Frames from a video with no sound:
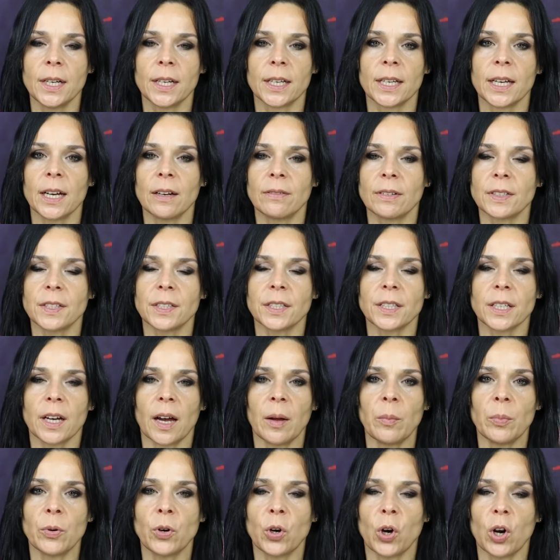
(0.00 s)
Ja, was ich
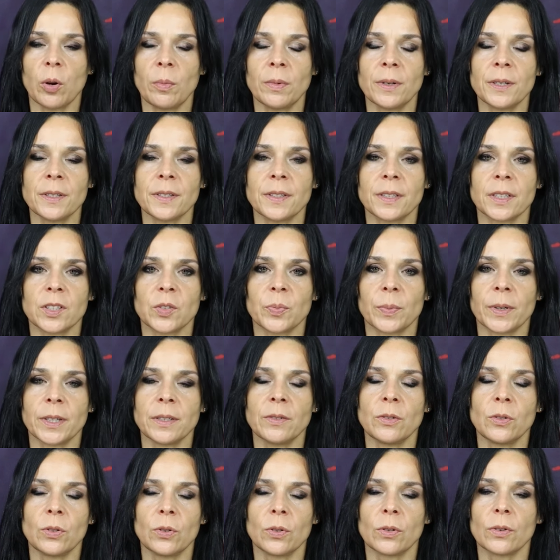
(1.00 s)
reinbekomme, ist, dass
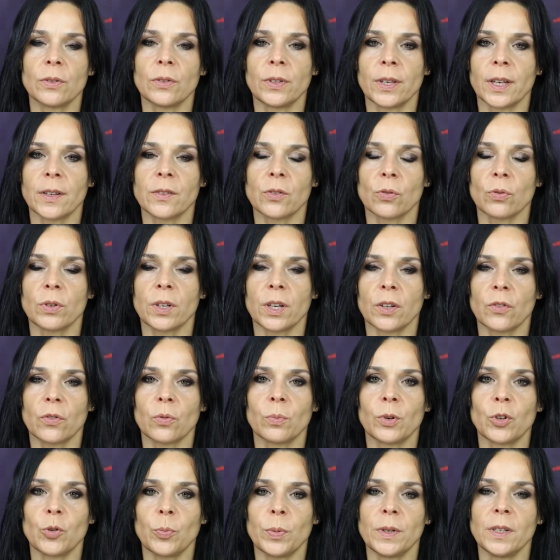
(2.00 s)
man äh, jetzt unter
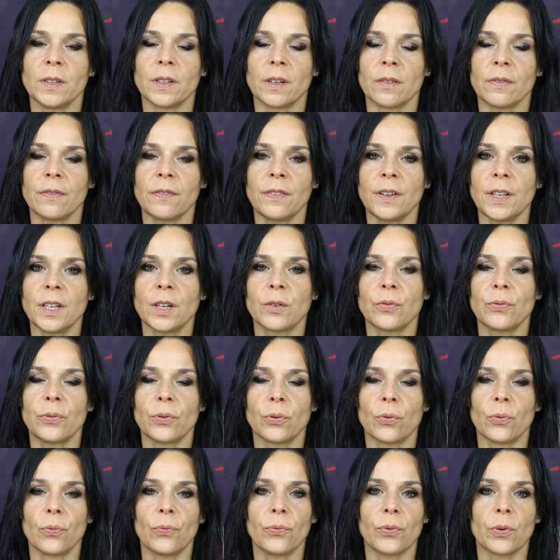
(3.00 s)
zum Beispiel dieser
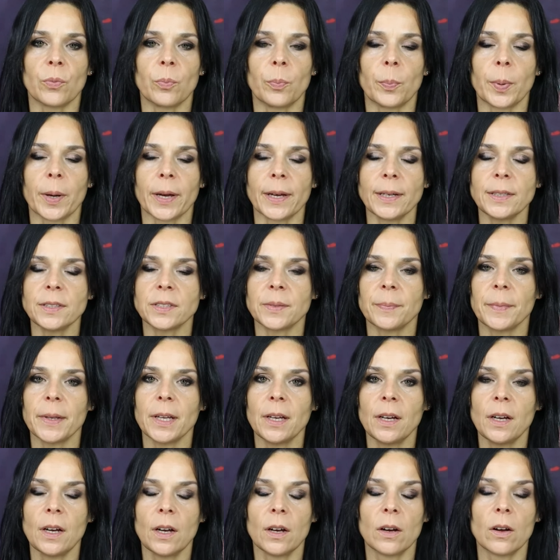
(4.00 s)
Federführung von BRICS
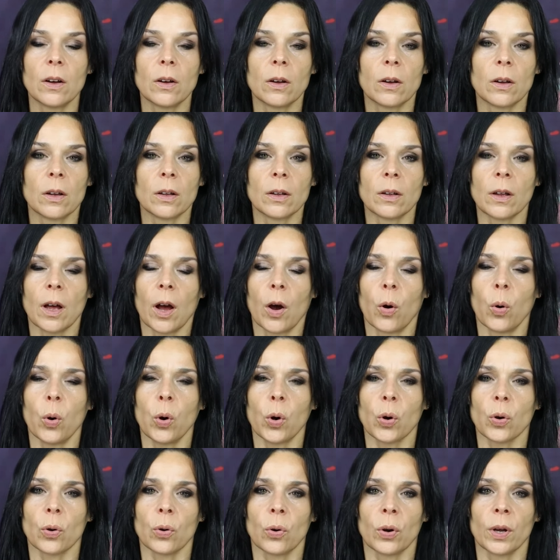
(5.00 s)
äh,
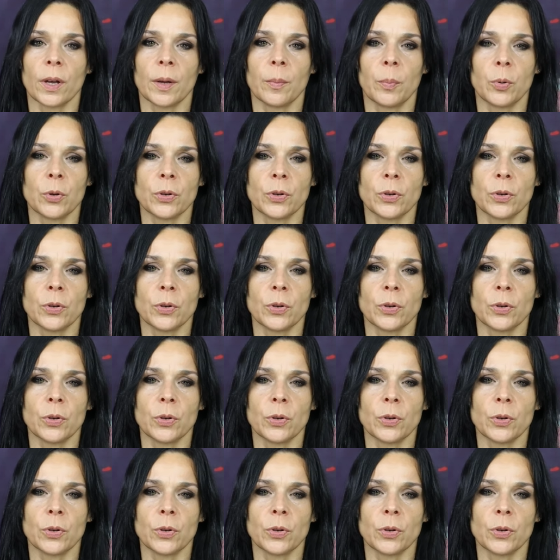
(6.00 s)
auch neue